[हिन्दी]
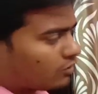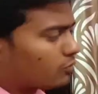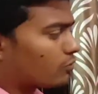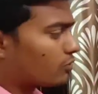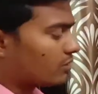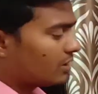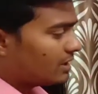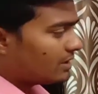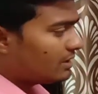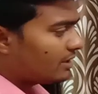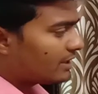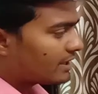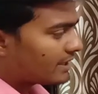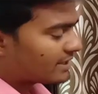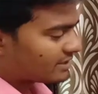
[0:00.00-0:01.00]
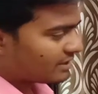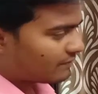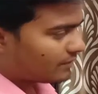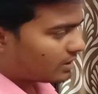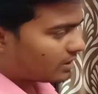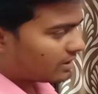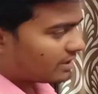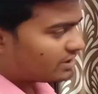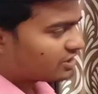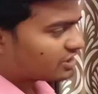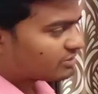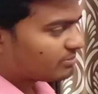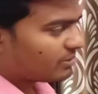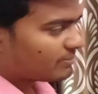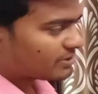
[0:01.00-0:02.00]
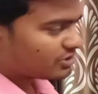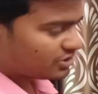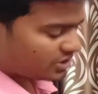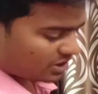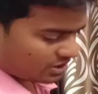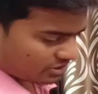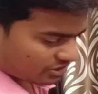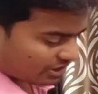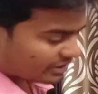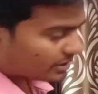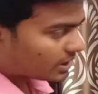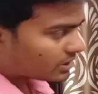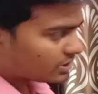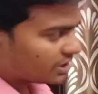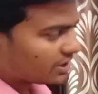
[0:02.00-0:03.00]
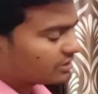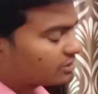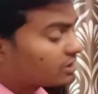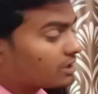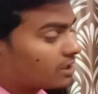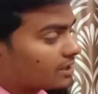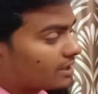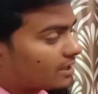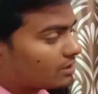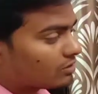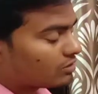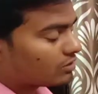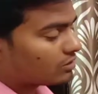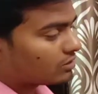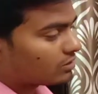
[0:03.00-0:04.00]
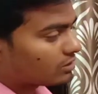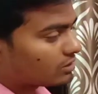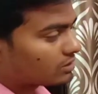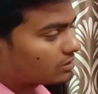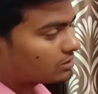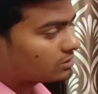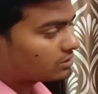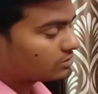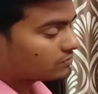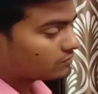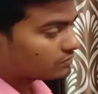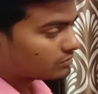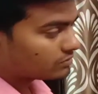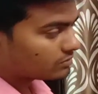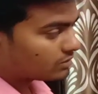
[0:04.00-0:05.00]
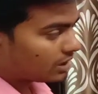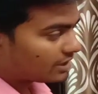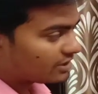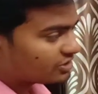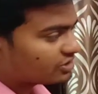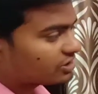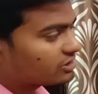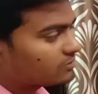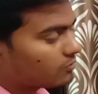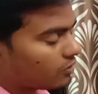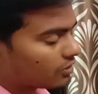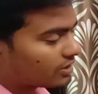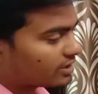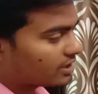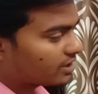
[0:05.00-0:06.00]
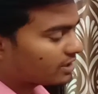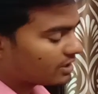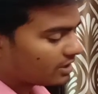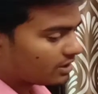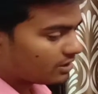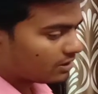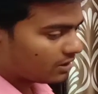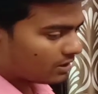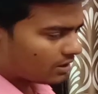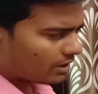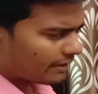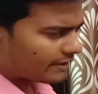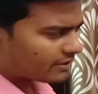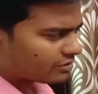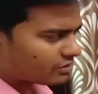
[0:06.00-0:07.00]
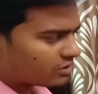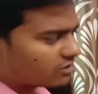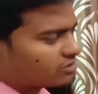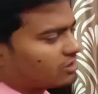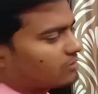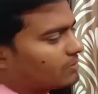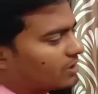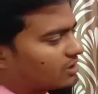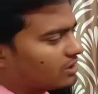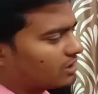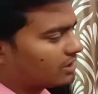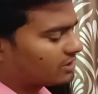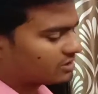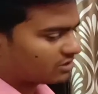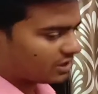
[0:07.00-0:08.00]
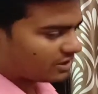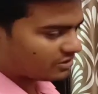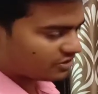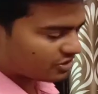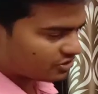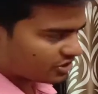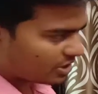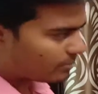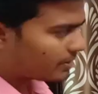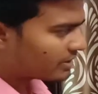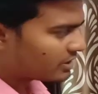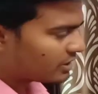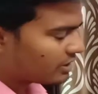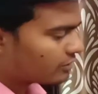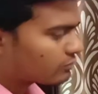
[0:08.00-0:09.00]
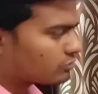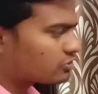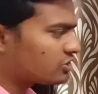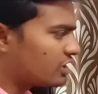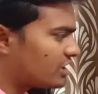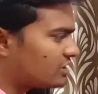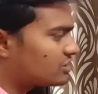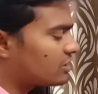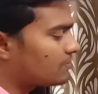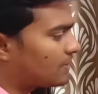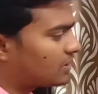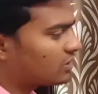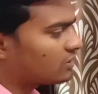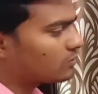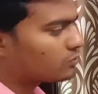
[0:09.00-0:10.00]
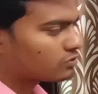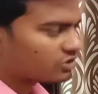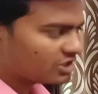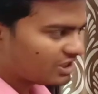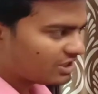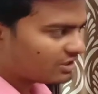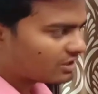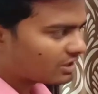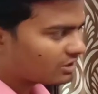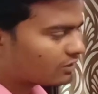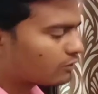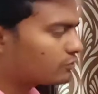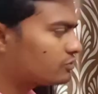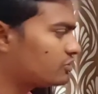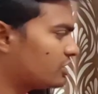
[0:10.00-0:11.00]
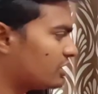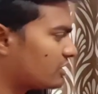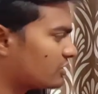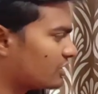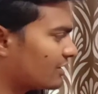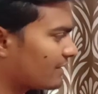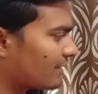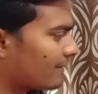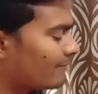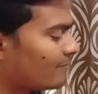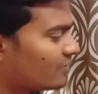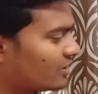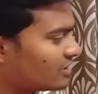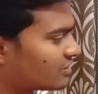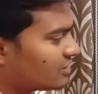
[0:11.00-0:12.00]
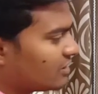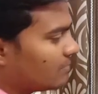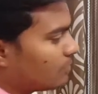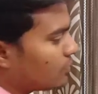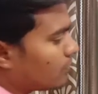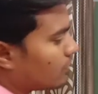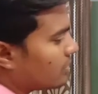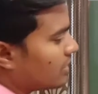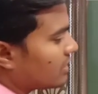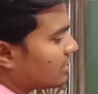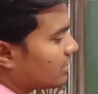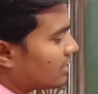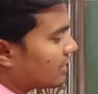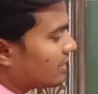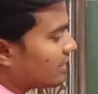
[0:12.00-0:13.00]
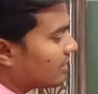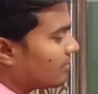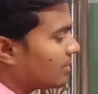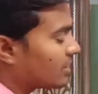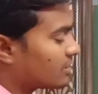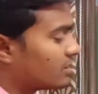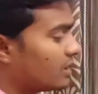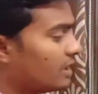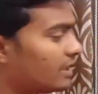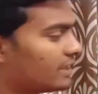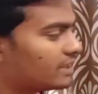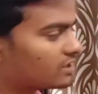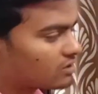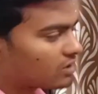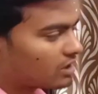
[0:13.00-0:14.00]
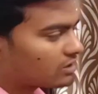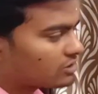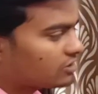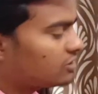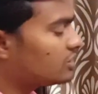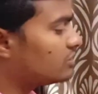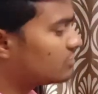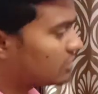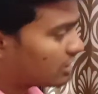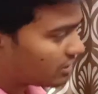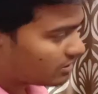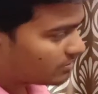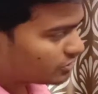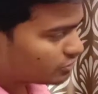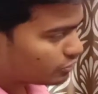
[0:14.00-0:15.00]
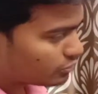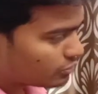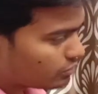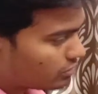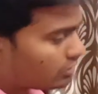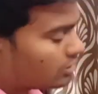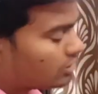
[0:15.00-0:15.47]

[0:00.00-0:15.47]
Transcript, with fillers: टोडलर एक ऐसा वर्ड है जिसमें बच्चे चलना सीखते हैं और अनस्टडी वॉक यानी कि अस्थिर चल पाते हैं सही से चल पाते हैं कुछ नहीं चल पाते कुछ सीख जाते हैं कुछ सीखते हैं इसे हम टोटलर की कैटेगरी में रखते हैं एक साल से तीन साल के बच्चों को